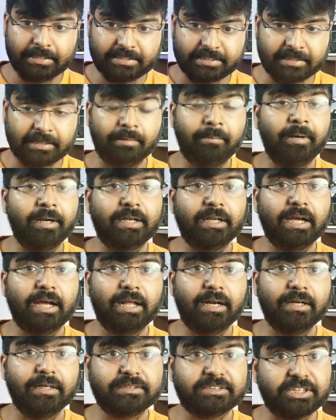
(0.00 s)

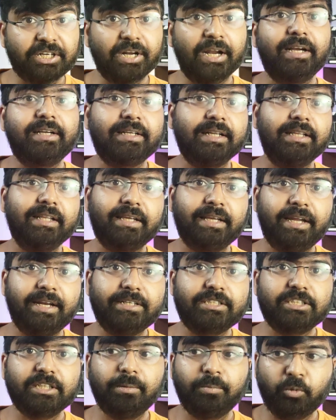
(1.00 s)
সিনেমাটার ট্রেলারটা দেখে
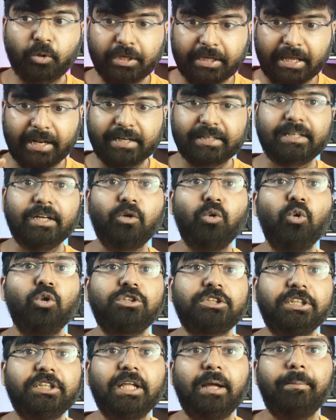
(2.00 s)
ইটসেলফ ওই
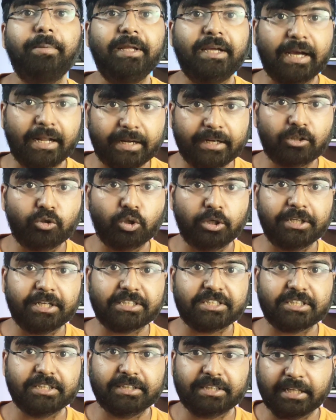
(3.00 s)
ক্যারেক্টারগুলোর সাথে আপনি কানেক্ট হয়ে
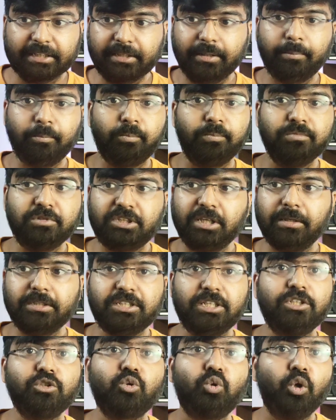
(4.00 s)
যাচ্ছেন তাদের যে
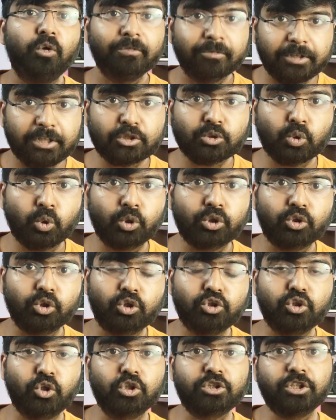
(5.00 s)
জিনিসগুলো ফেস করতে
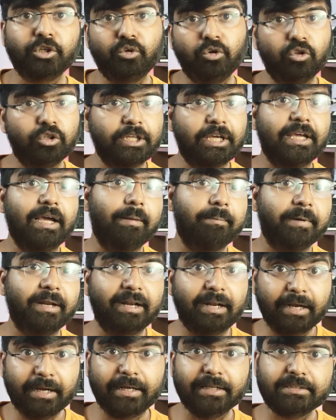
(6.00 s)
হয়েছিল সেগুলো দেখে
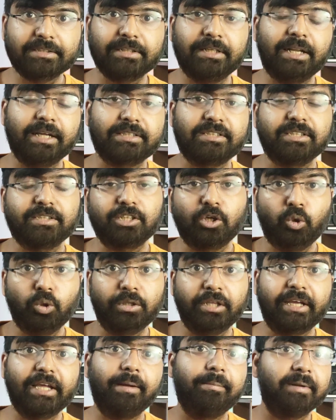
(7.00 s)
আপনার ইরিটেশন লাগছে সেগুলো
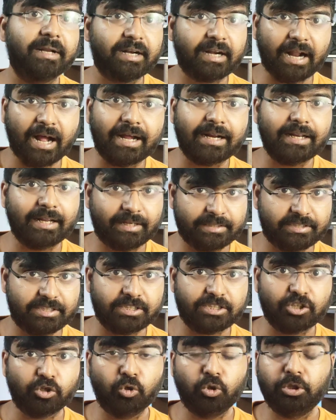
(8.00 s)
দেখে আপনার রাগ লাগছে
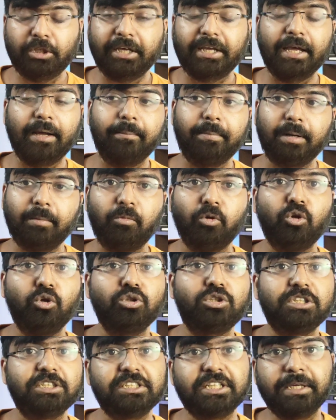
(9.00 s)
সেগুলো দেখে আপনার মনে
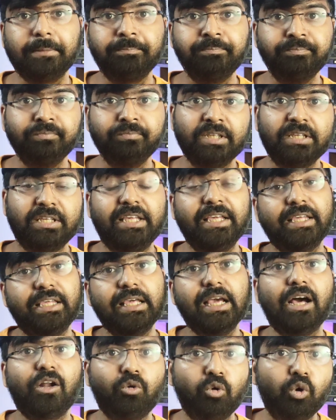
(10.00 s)
হচ্ছে যে কি কি
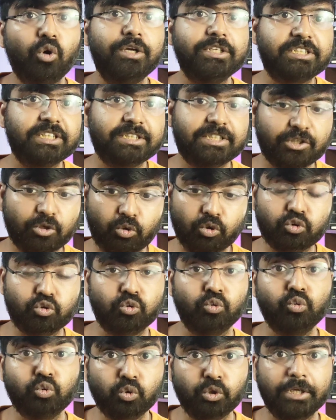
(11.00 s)
আরো হয়েছে যেগুলো
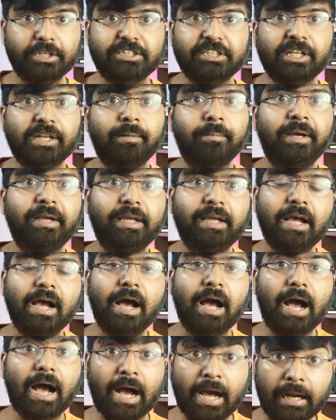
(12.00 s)
শুধু এই সিনেমায়
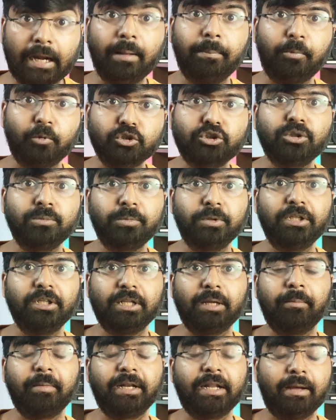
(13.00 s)
আনা পসিবল
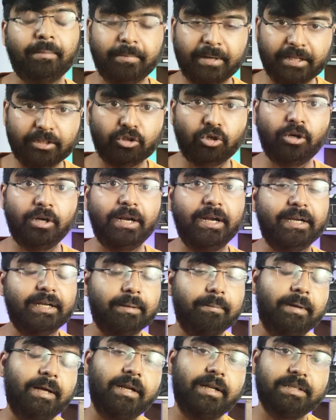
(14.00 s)
না মানে আমরা এই ধরনের
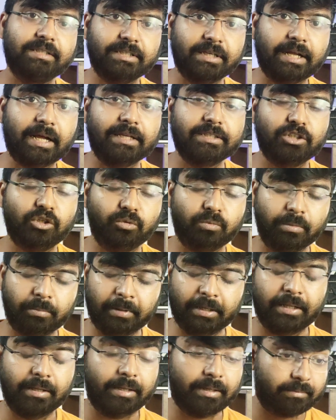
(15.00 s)
একটা বাংলাদেশের কাজের
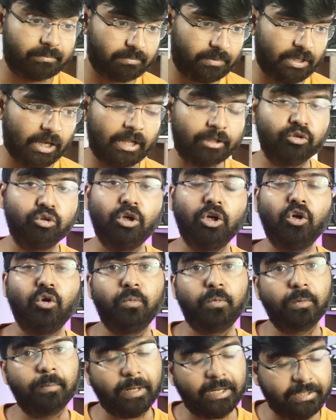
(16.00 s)
মানে আন্দোলনের
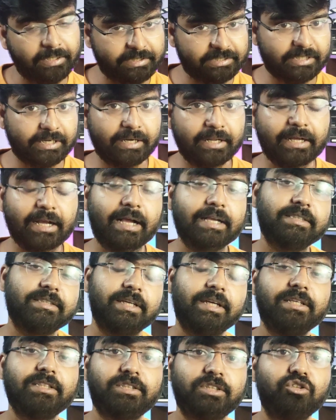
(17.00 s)
উপর বাংলাদেশের একটা কাজ
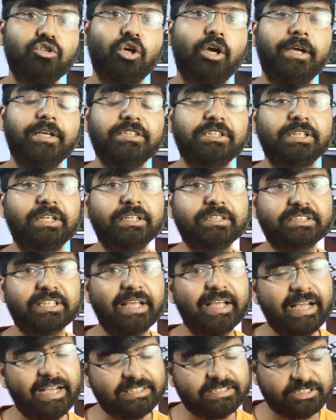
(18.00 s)
দেখেছি জয়া হাসানের
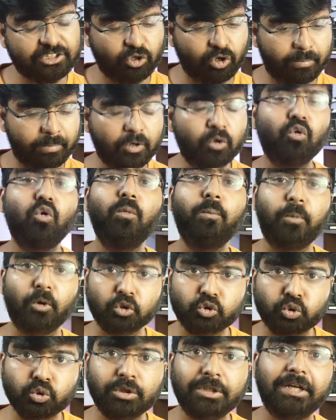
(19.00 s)
সেই কাজটাও আমার খুব
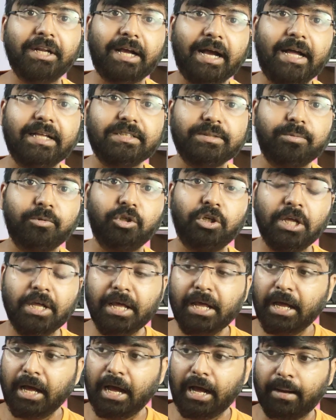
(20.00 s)
পছন্দের কাজ এবং
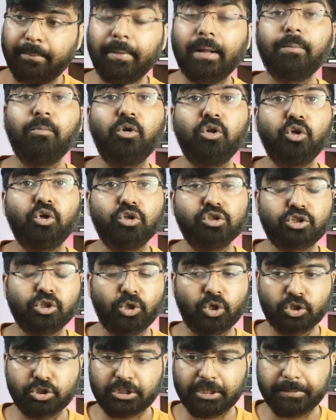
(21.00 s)
আমার মনে
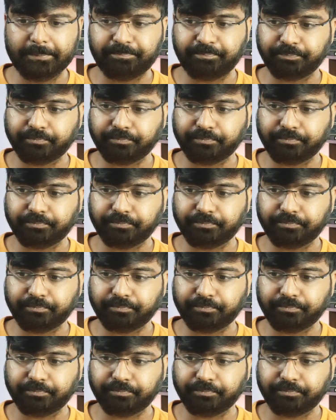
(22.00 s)
হয়েছিল যে